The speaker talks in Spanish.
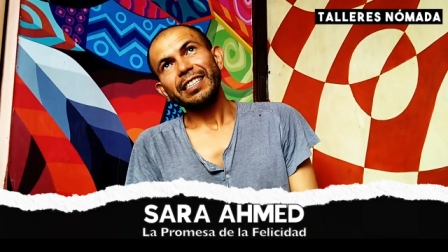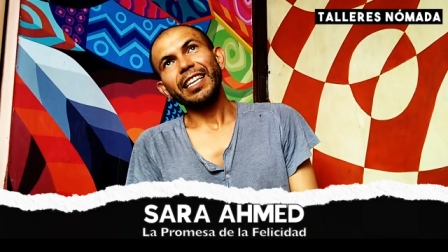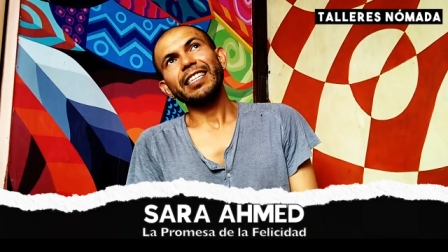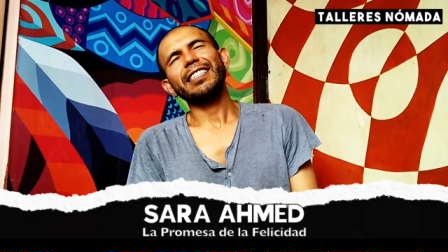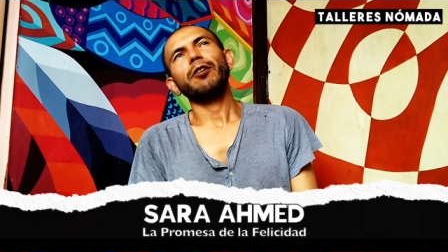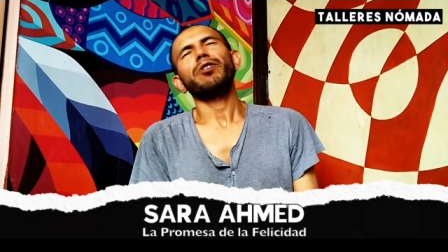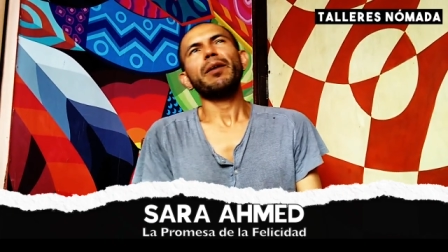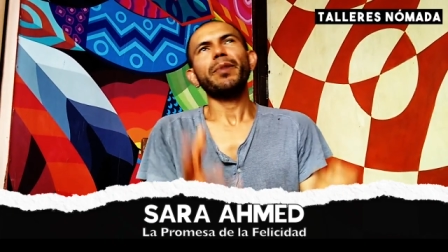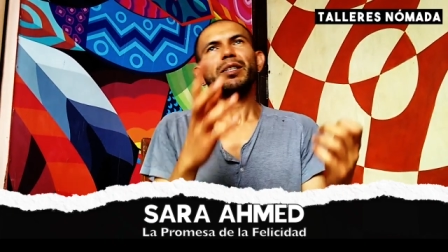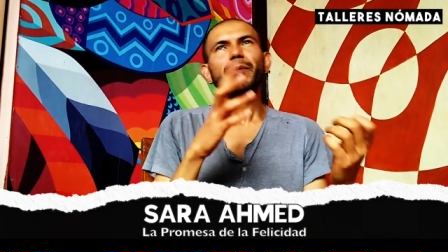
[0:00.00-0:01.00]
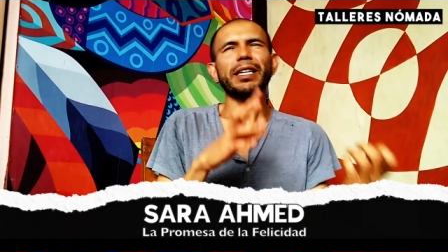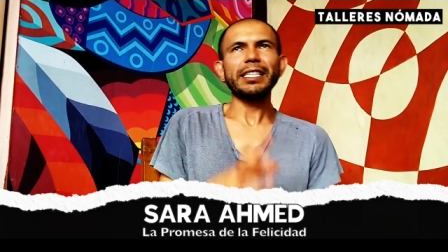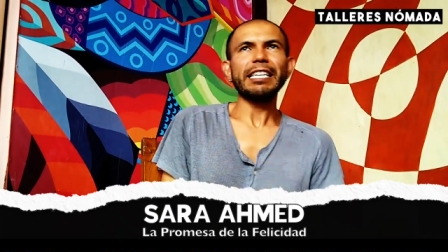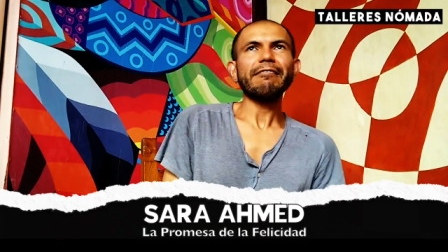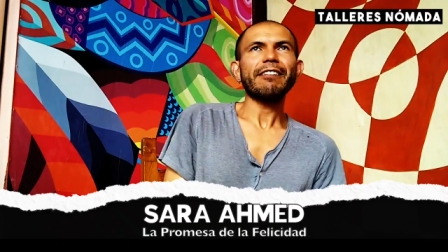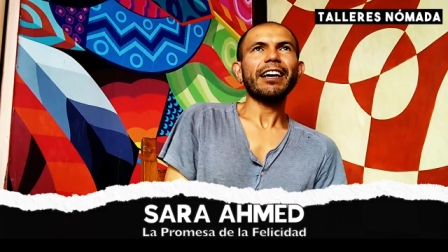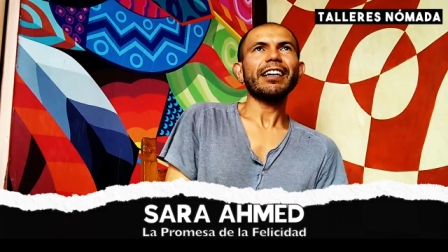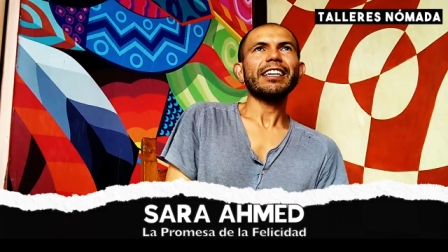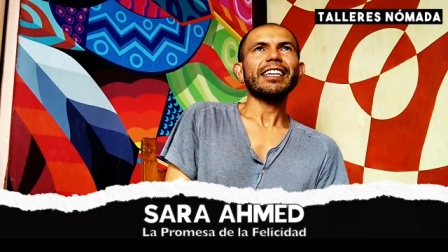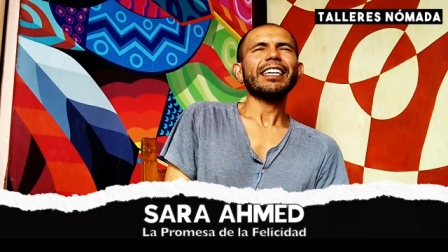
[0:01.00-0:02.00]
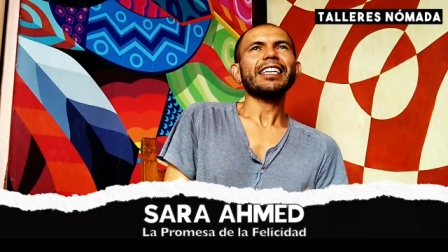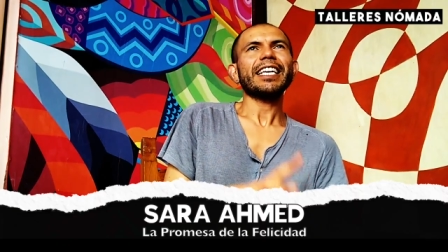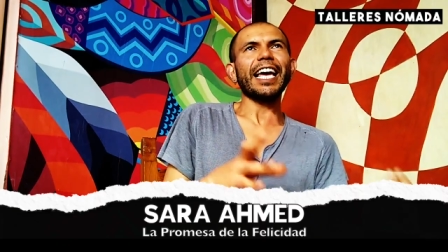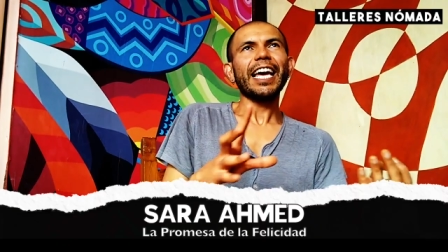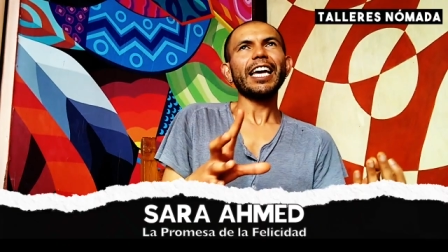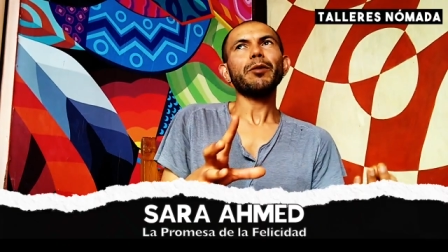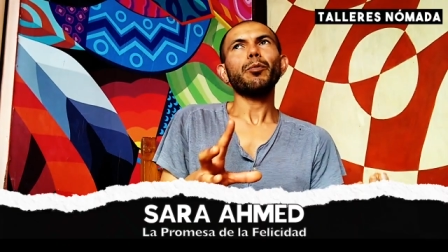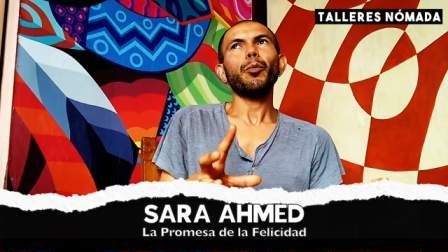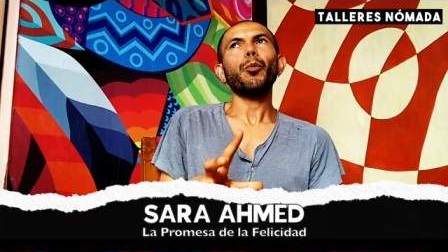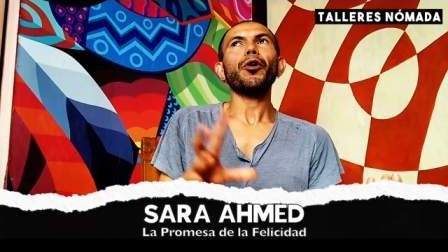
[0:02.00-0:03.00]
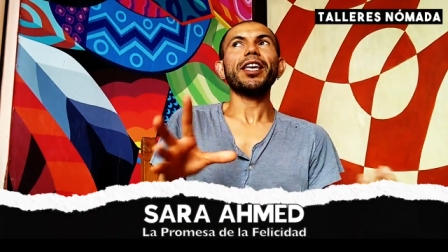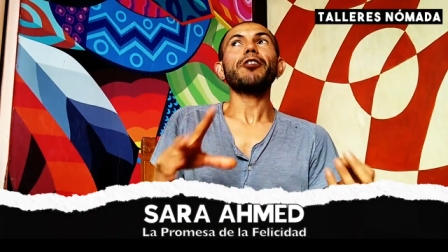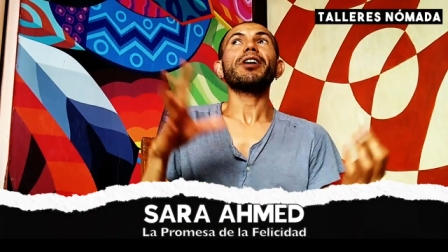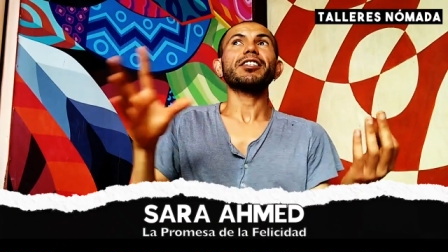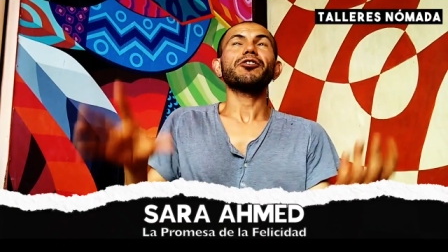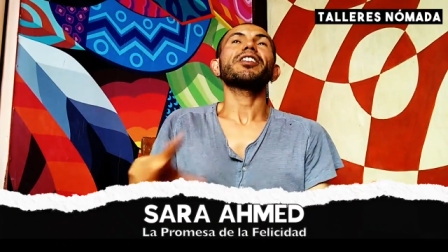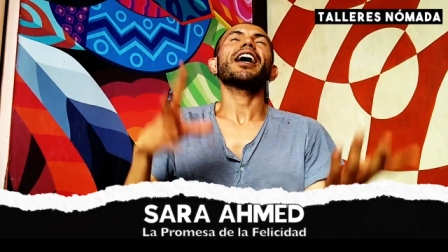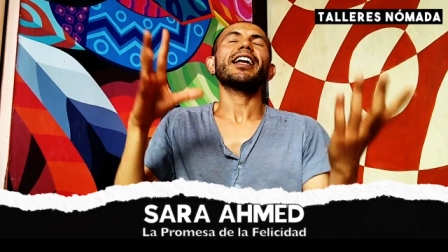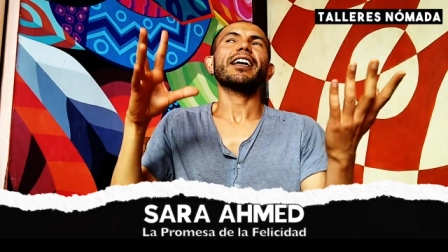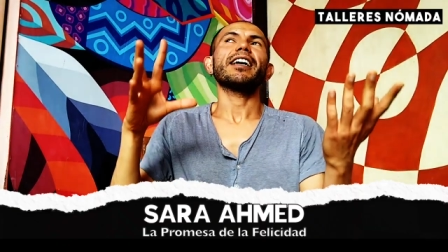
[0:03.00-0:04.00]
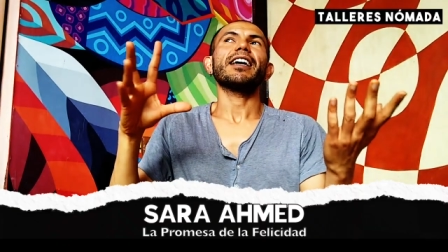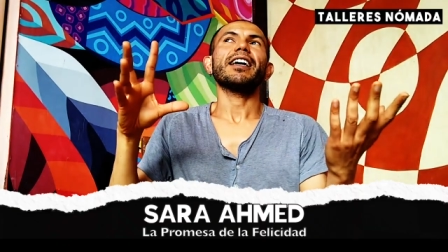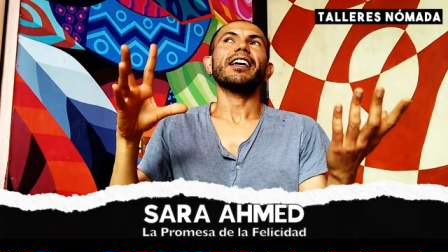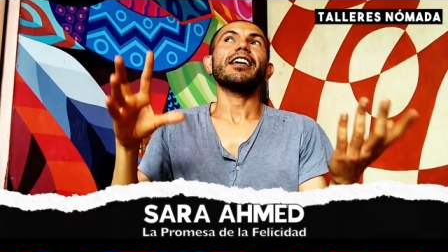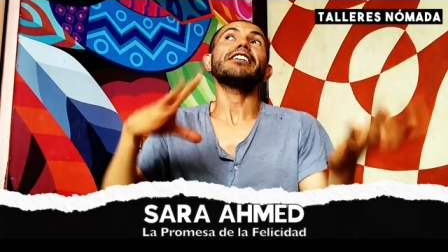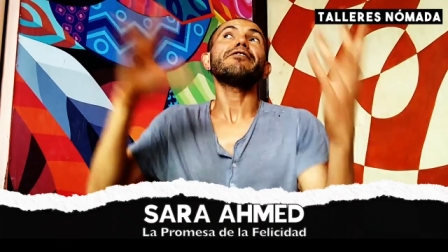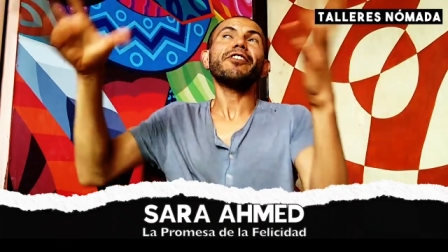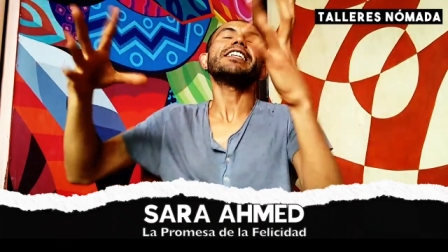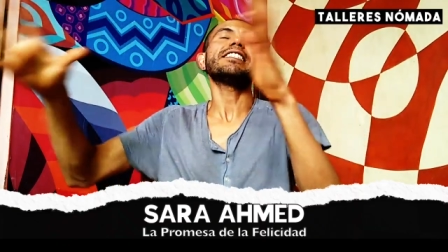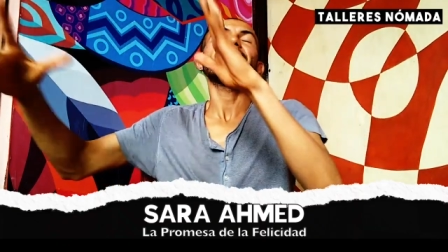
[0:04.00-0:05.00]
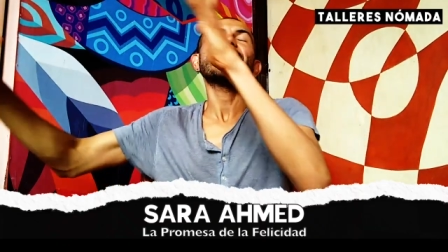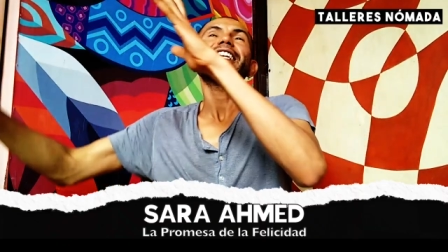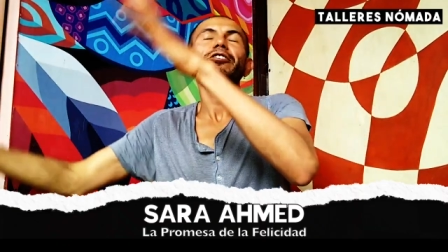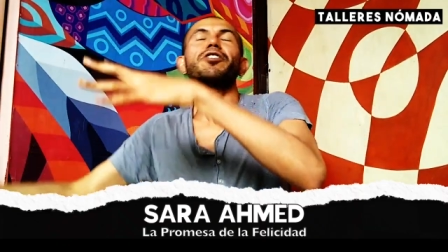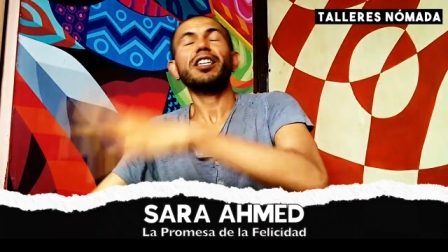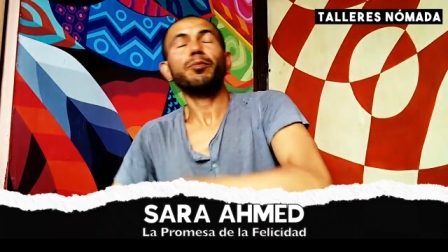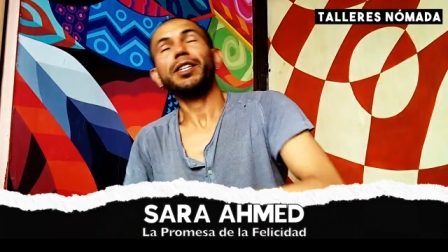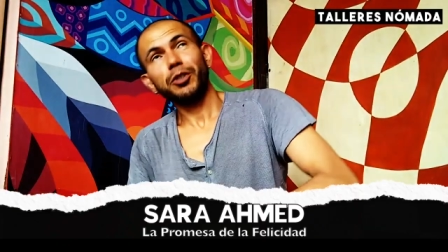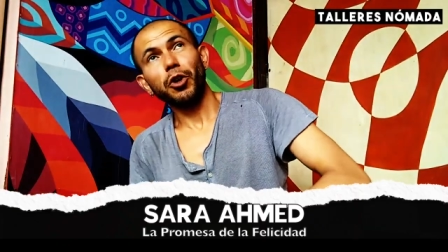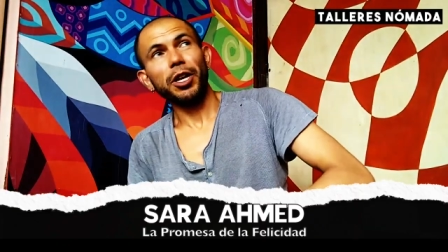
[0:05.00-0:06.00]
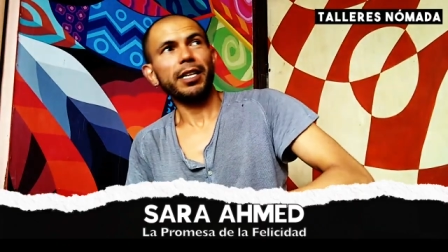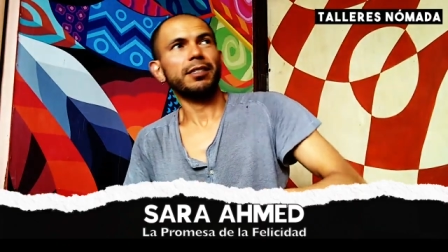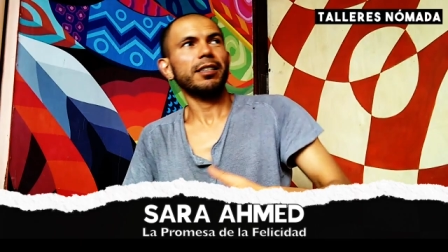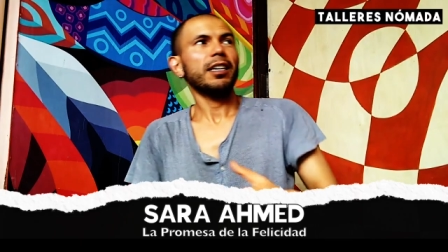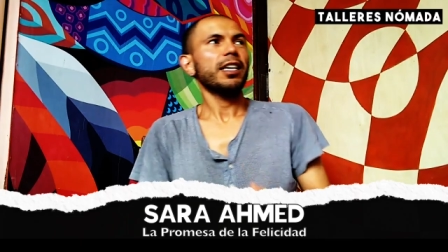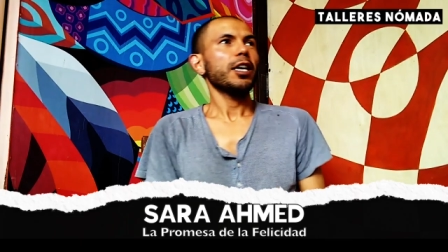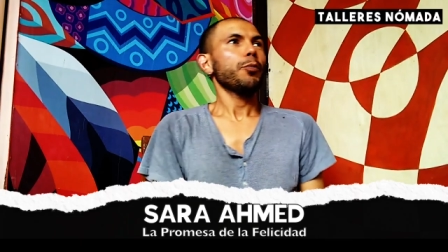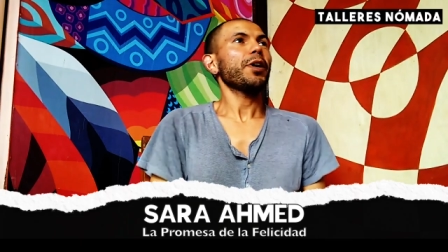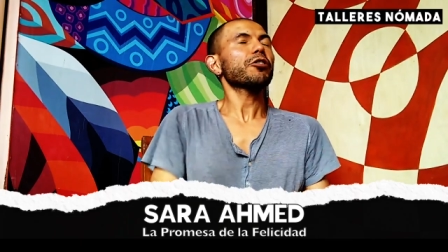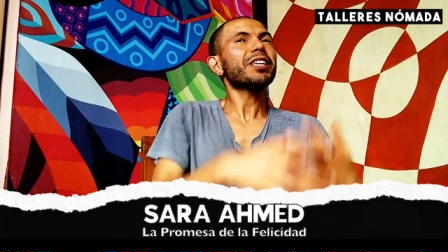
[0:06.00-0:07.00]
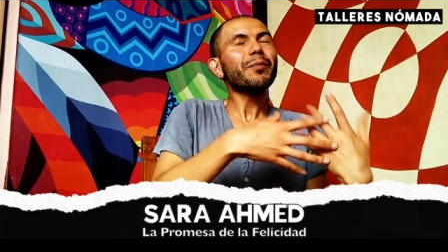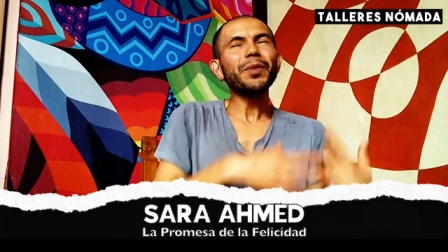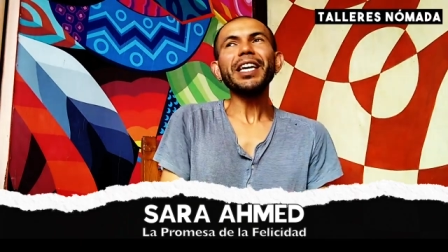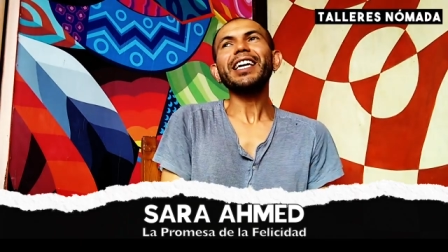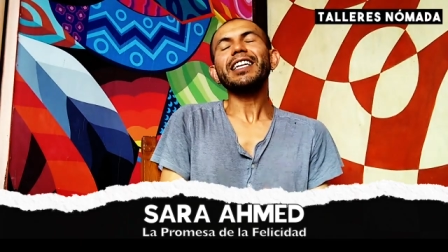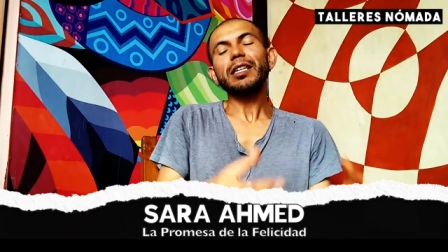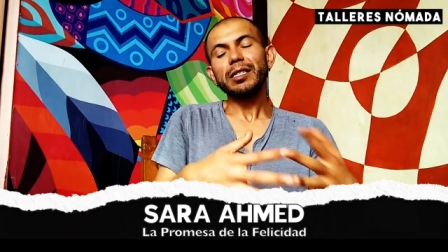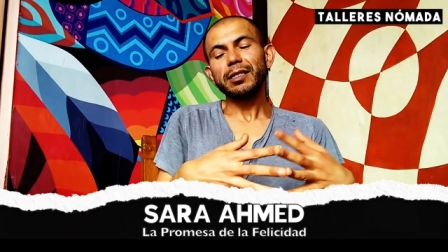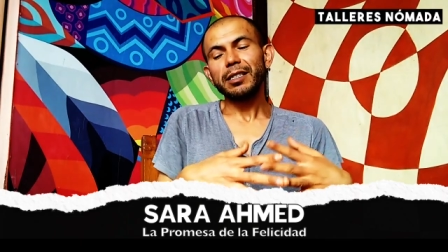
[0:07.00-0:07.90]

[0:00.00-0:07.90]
desde una perspectiva que puede ocasionar infelicidad en nuestras personas. Pero también